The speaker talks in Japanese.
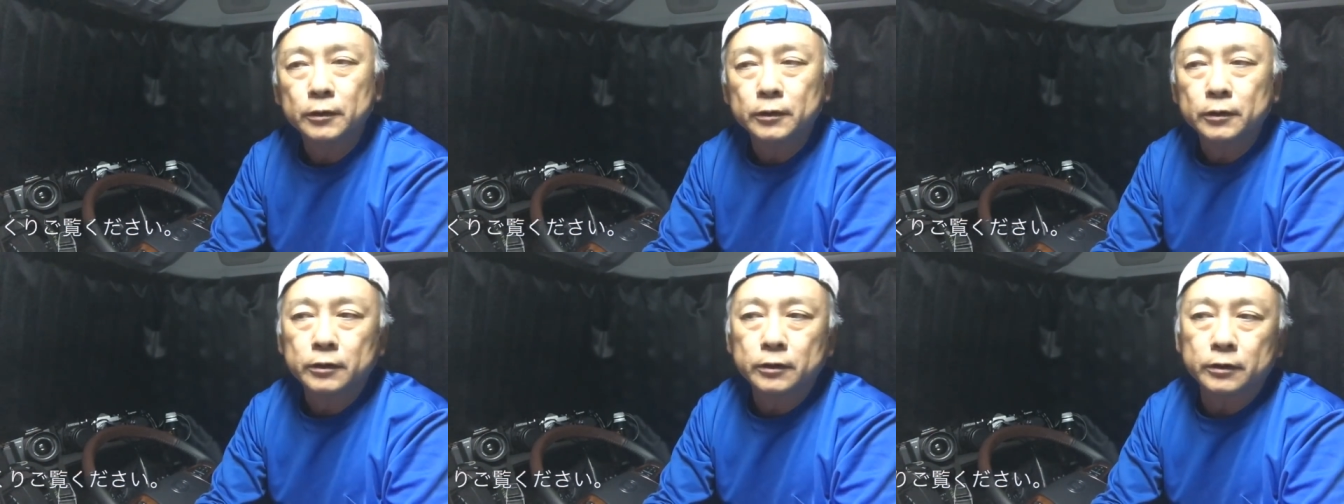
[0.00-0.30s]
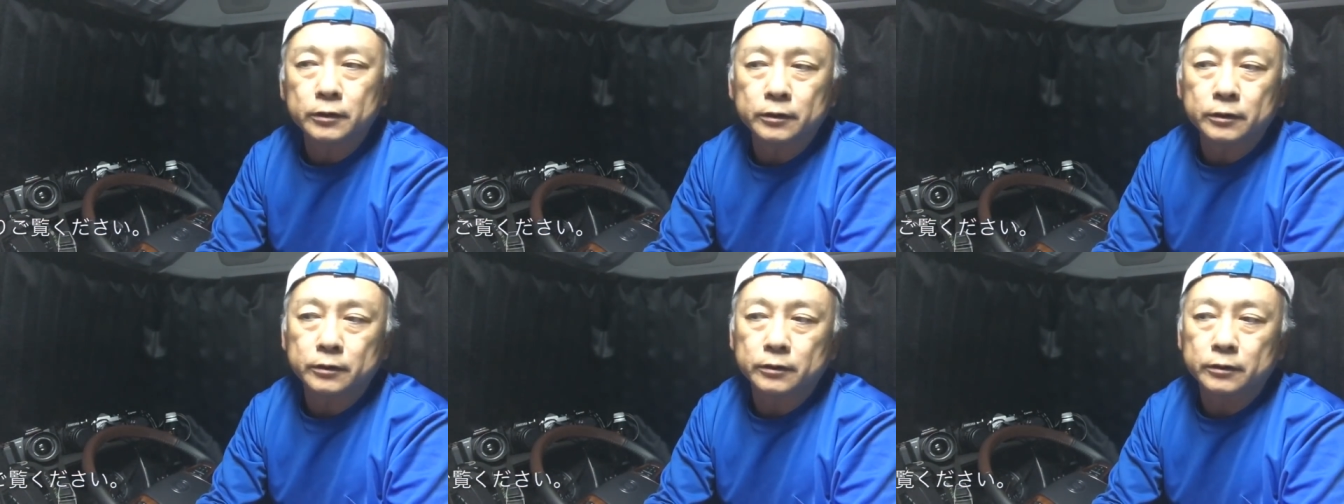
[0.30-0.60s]

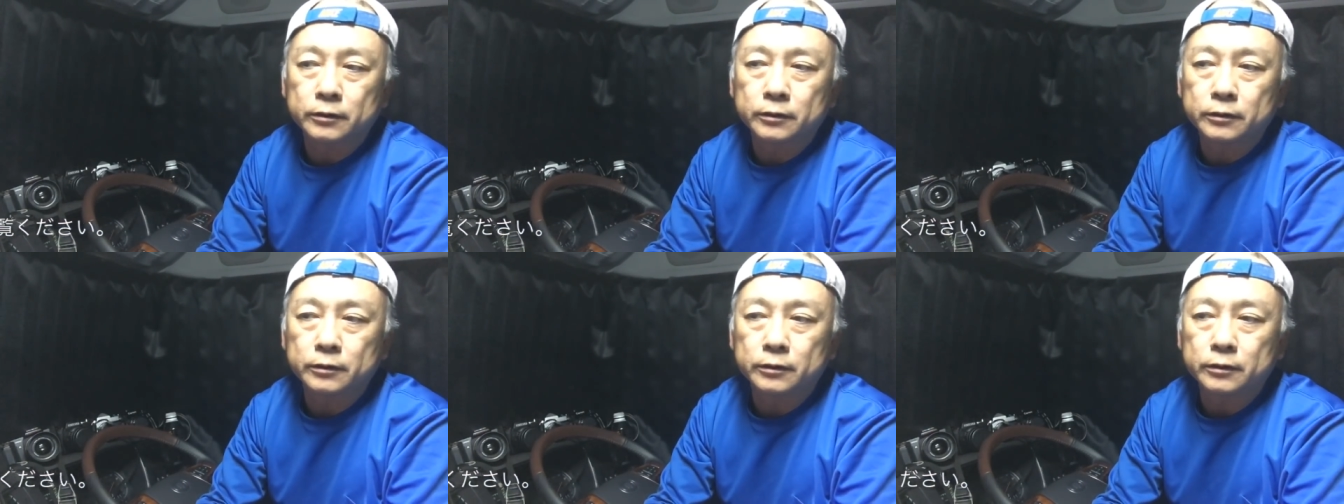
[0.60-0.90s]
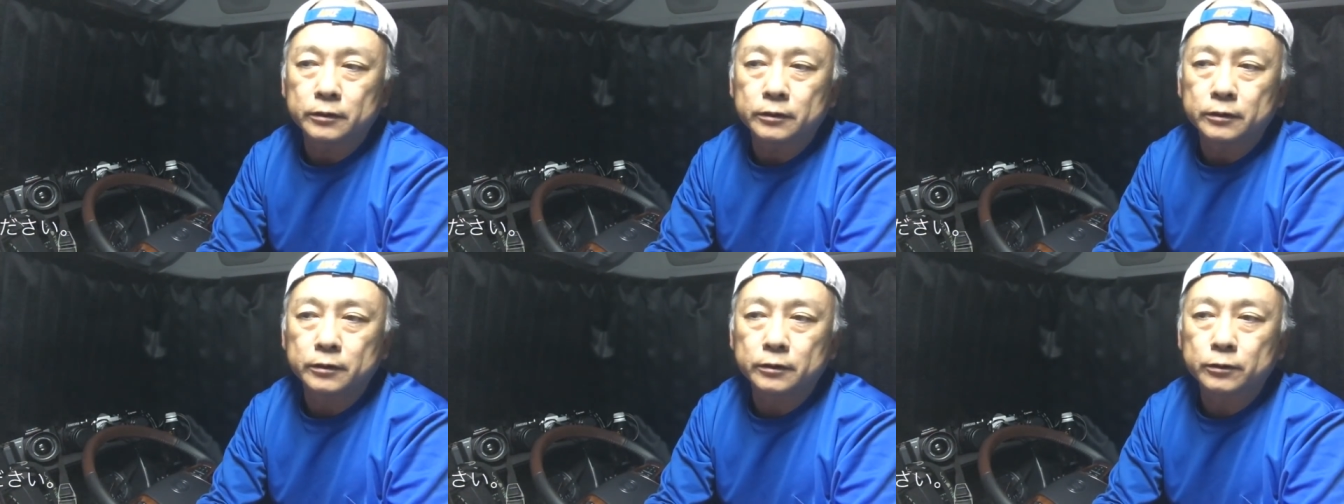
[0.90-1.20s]

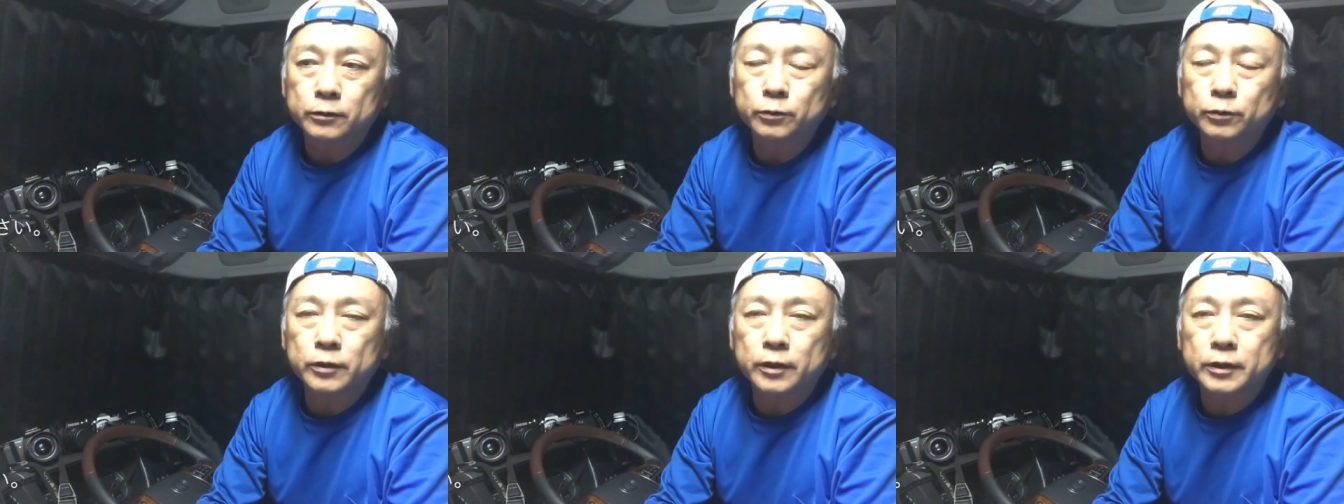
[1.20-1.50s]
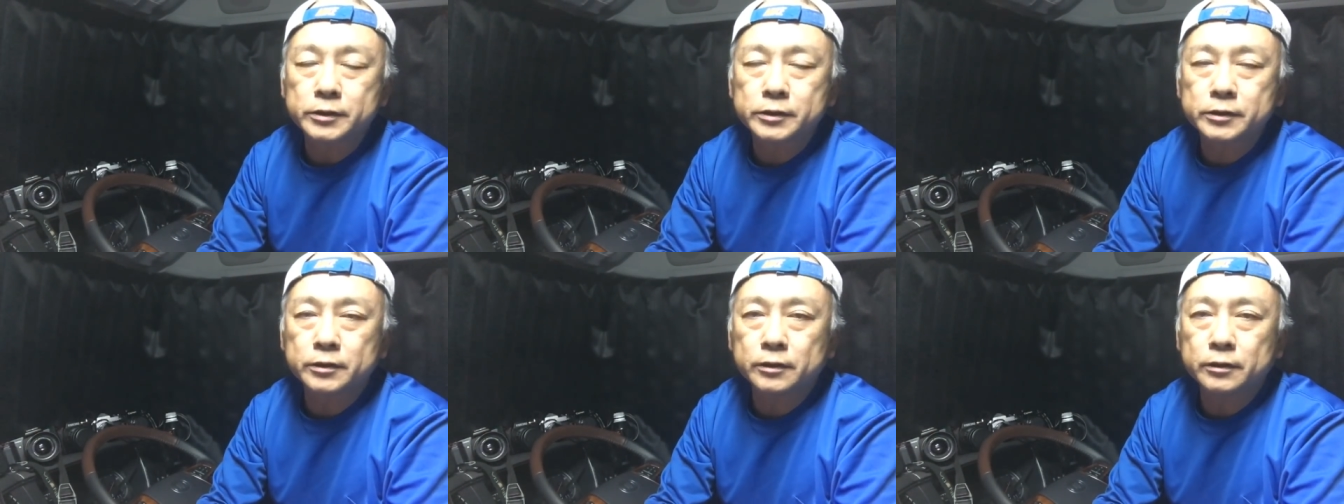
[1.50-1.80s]
えー、とうとう
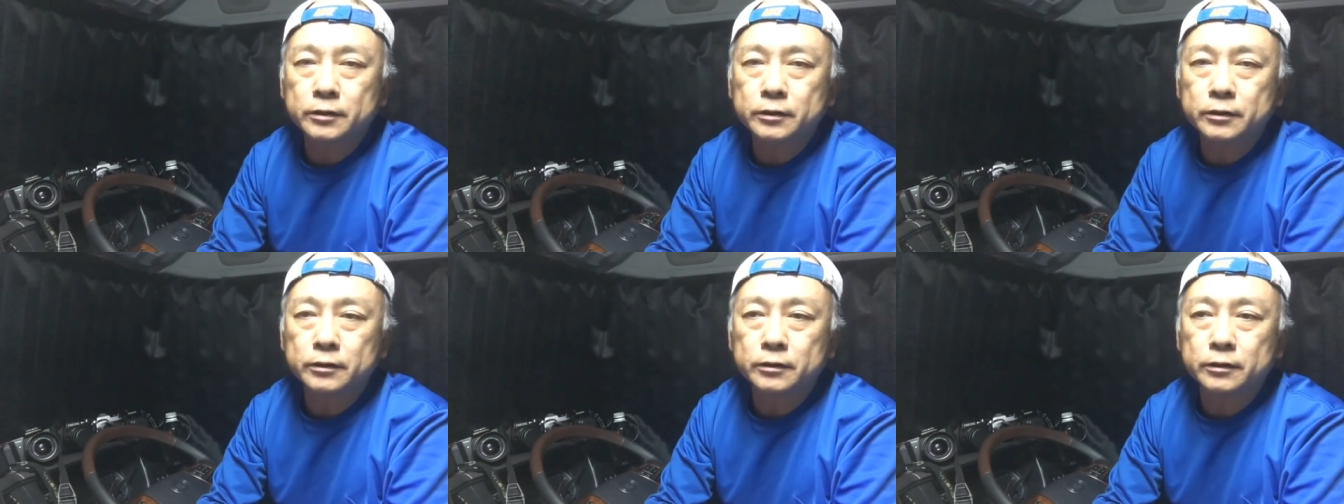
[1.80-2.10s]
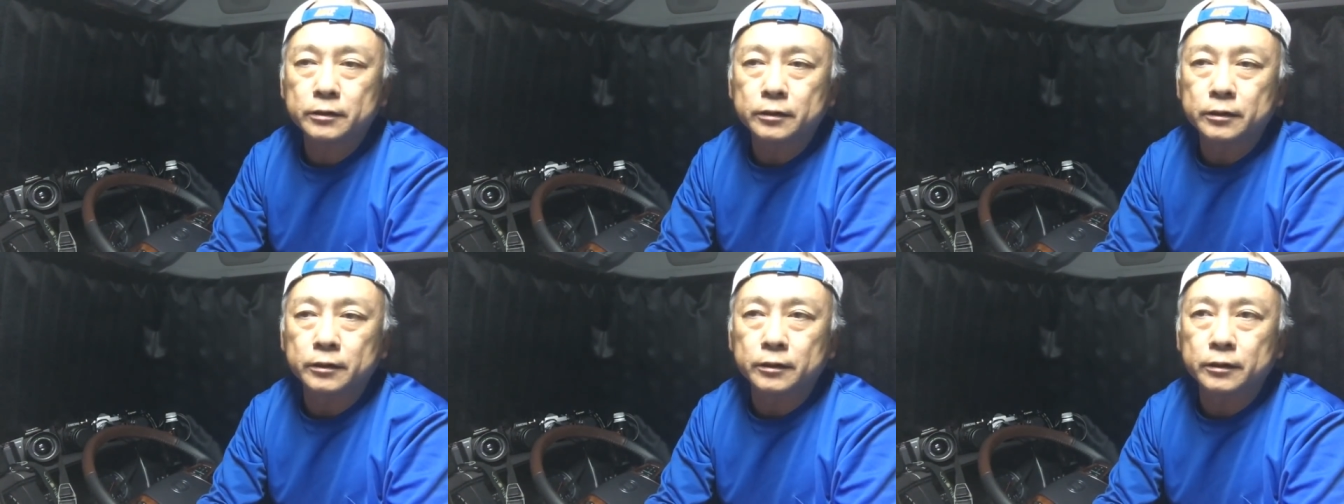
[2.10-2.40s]
明
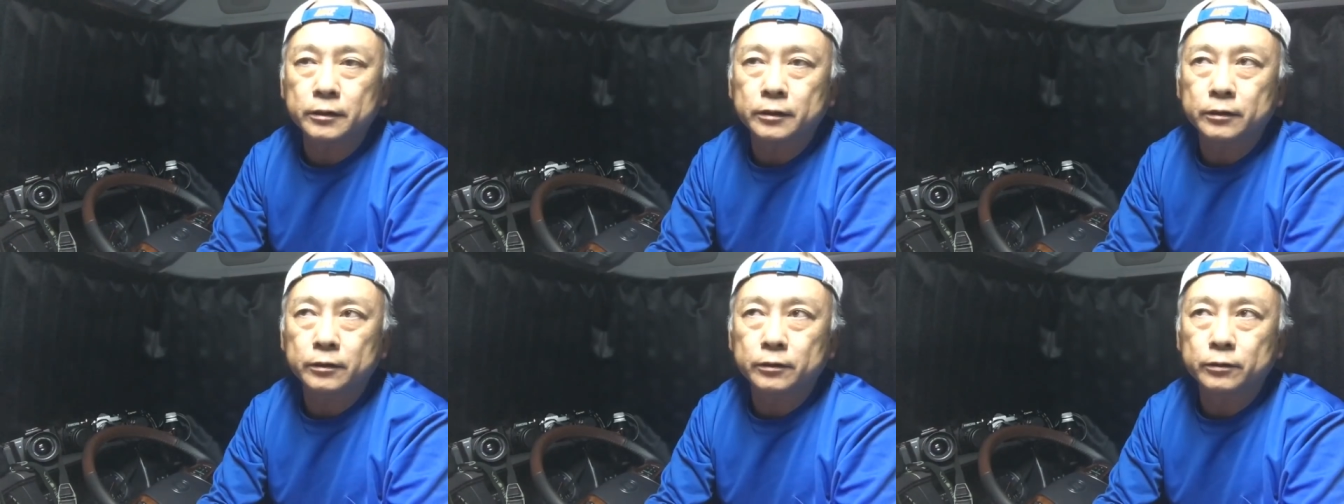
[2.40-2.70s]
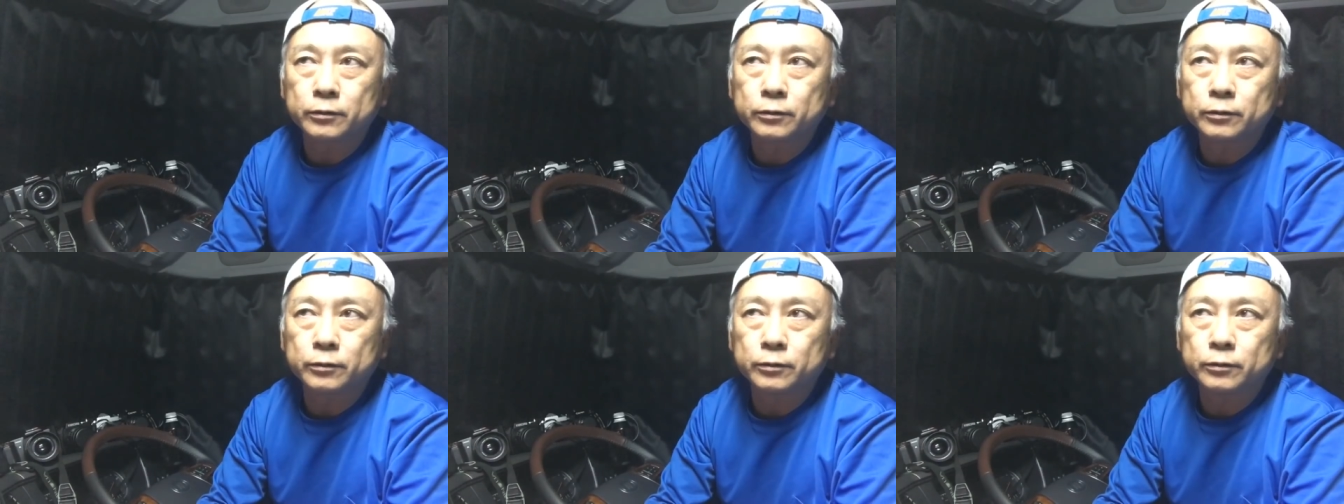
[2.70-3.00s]
日、
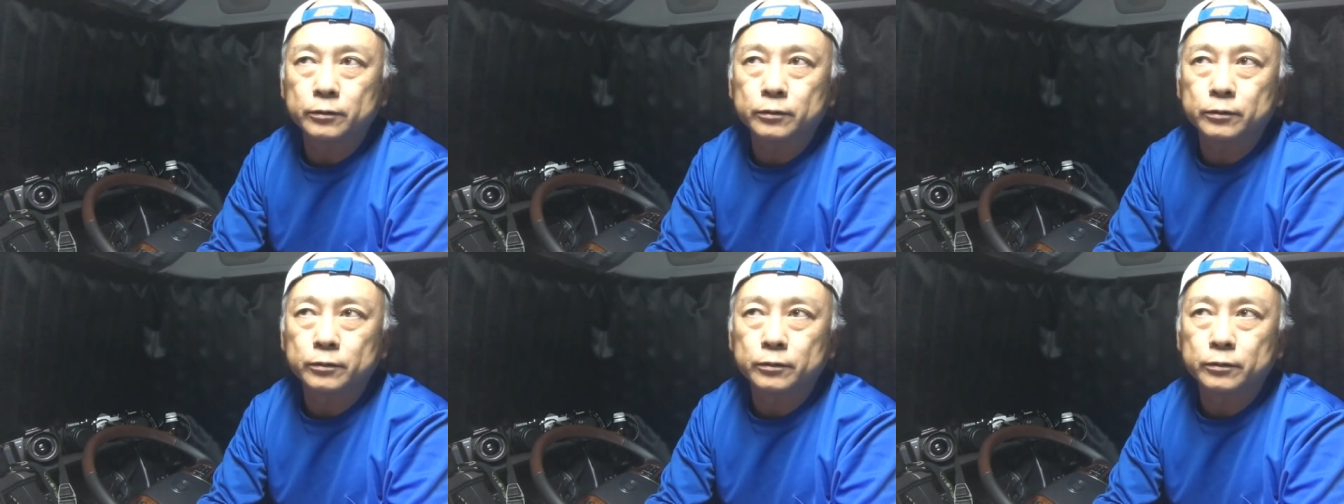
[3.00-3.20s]
えー、っと、